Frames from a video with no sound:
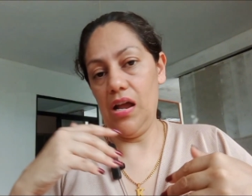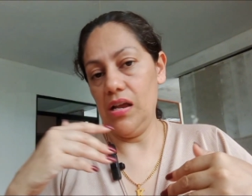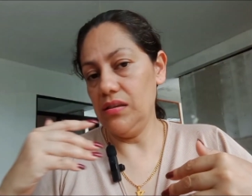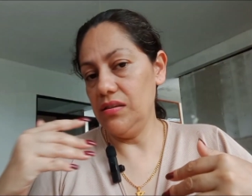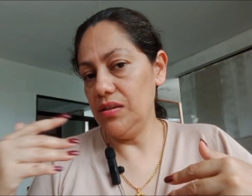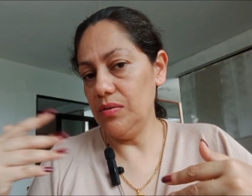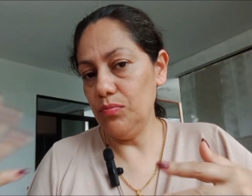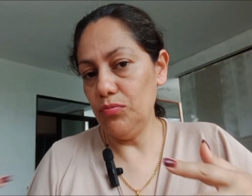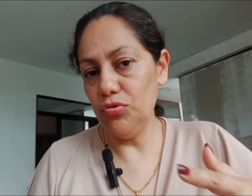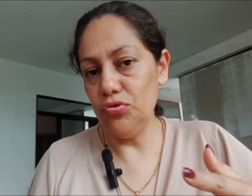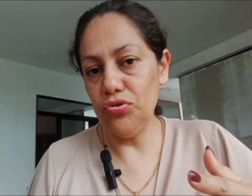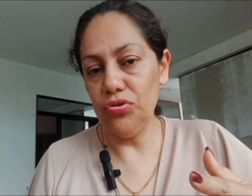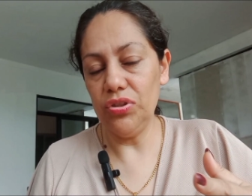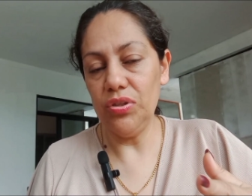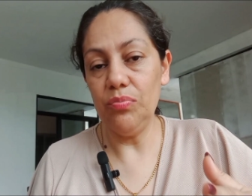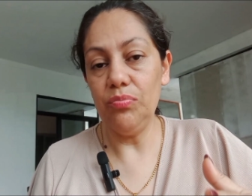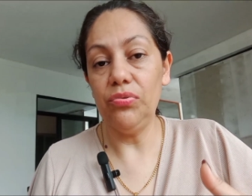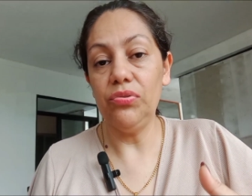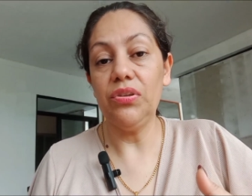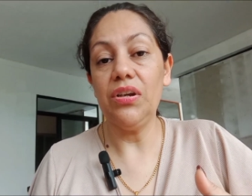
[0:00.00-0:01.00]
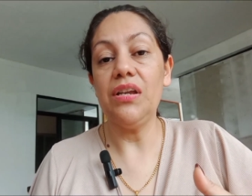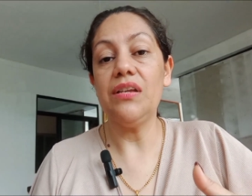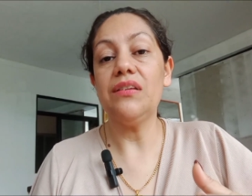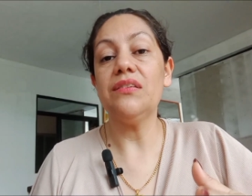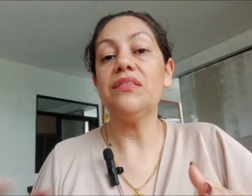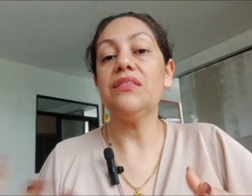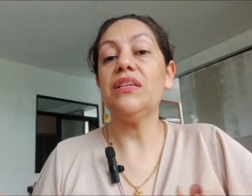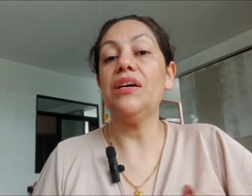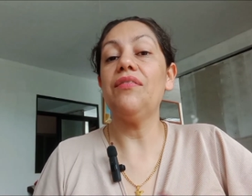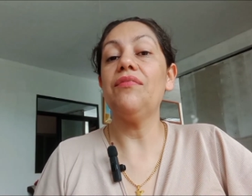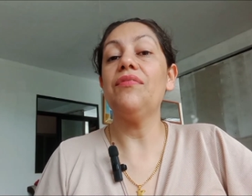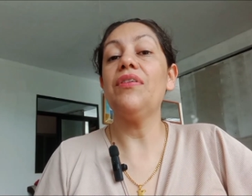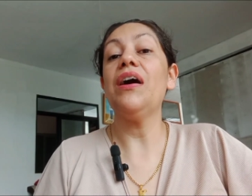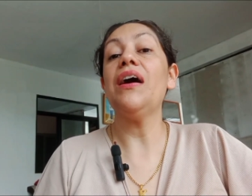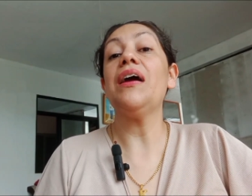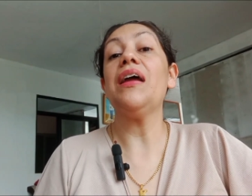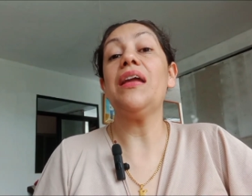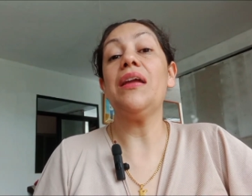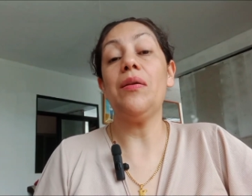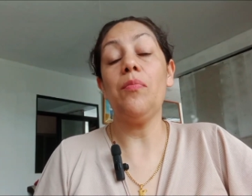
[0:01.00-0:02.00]
hace mucho tiempo atrás
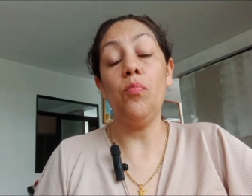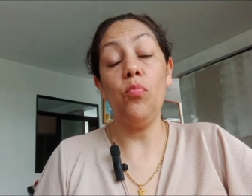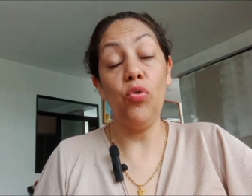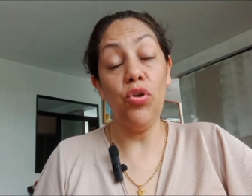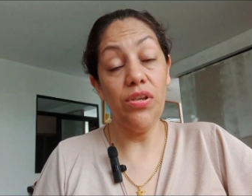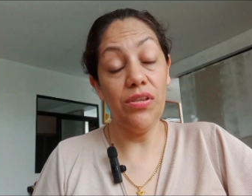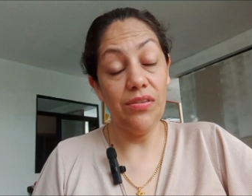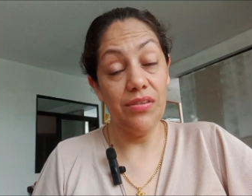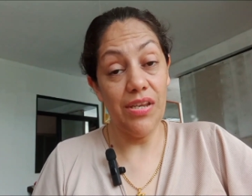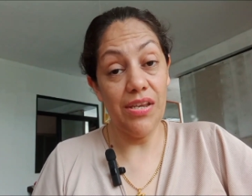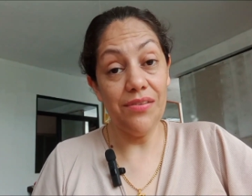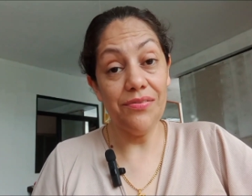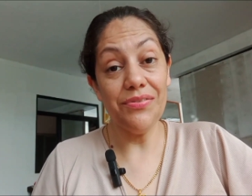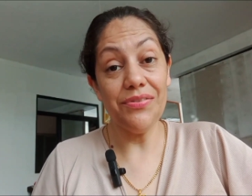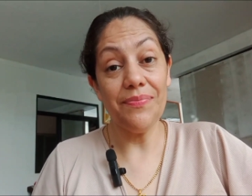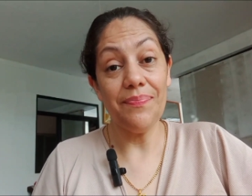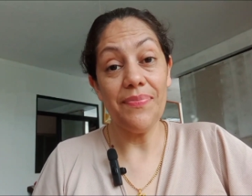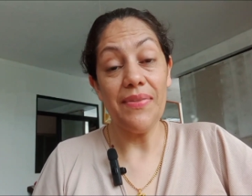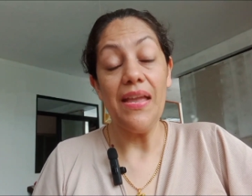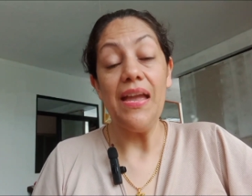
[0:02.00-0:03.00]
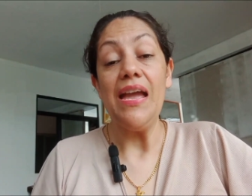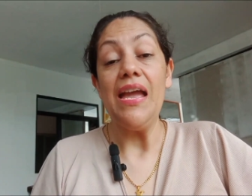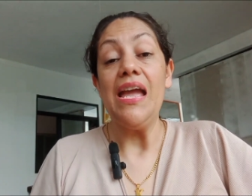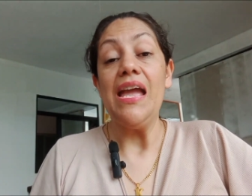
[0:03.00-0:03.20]
estaba eh, Moisés